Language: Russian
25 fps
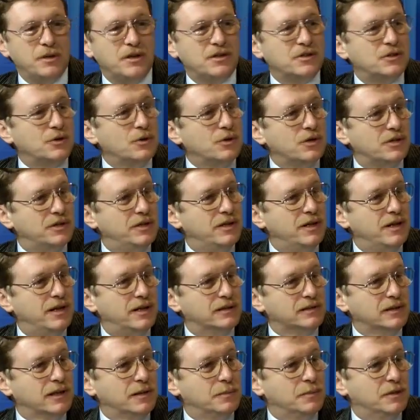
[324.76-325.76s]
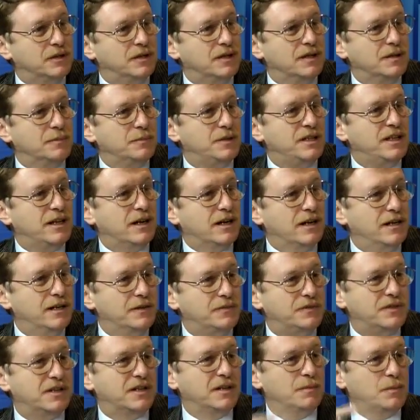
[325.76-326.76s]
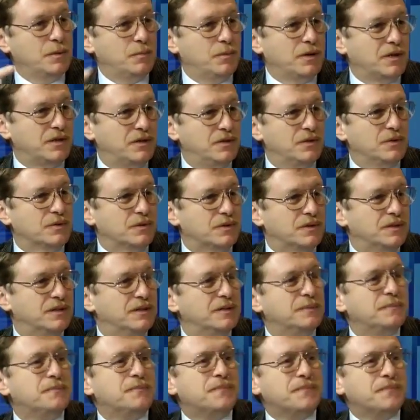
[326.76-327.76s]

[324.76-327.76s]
перестроечной рекламе, да? Мы не халявщики, мы партнеры, да?